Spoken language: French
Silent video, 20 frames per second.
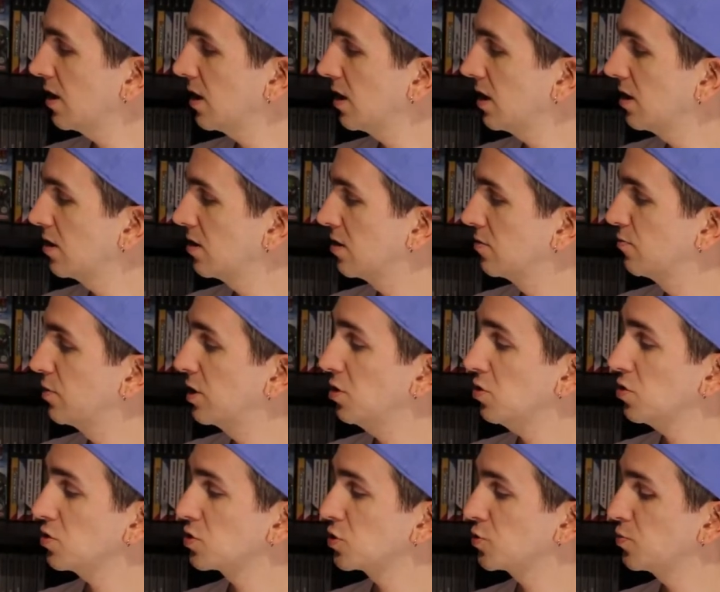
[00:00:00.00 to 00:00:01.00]
Et euh,
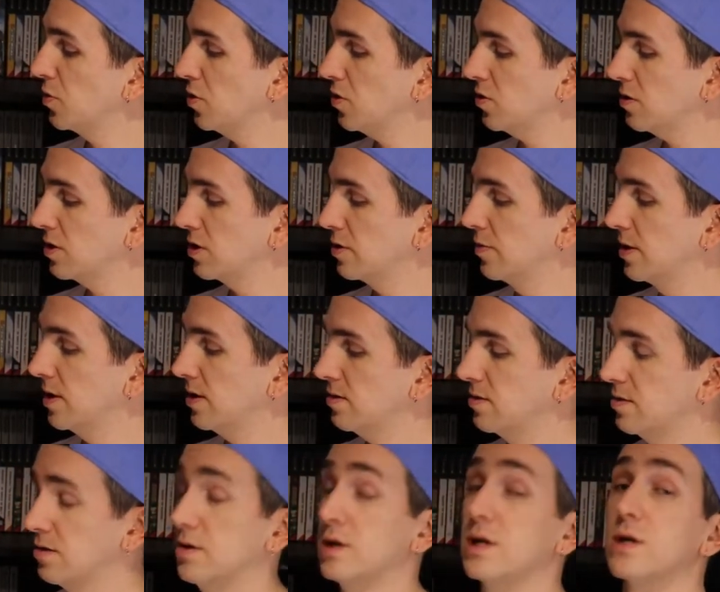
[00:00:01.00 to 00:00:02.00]
malheureusement, eh
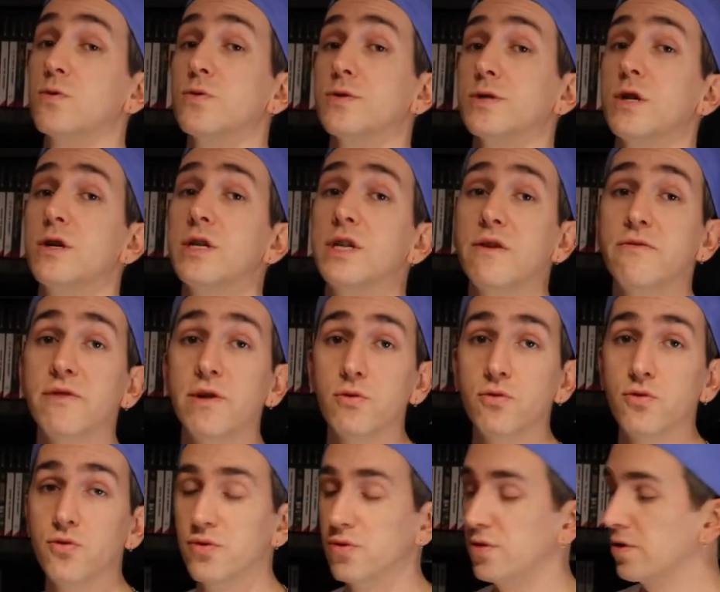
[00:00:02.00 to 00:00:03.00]
ben, euh, la console il y avait
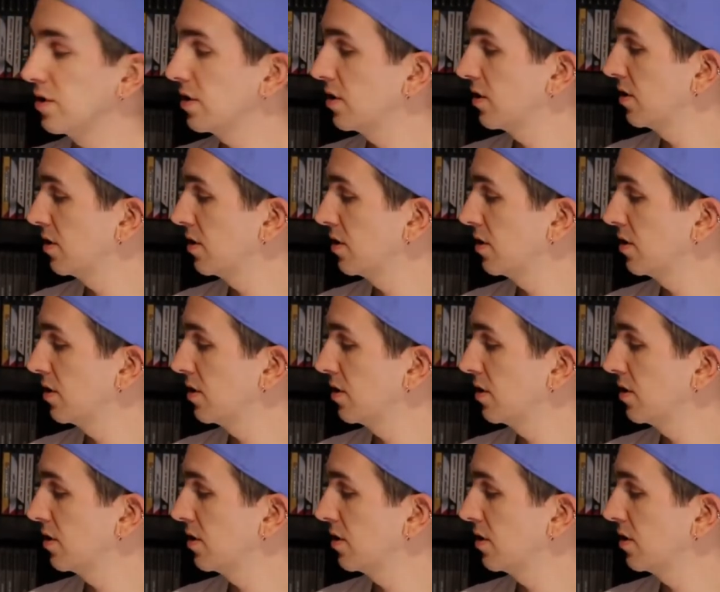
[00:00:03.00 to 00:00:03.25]
eu.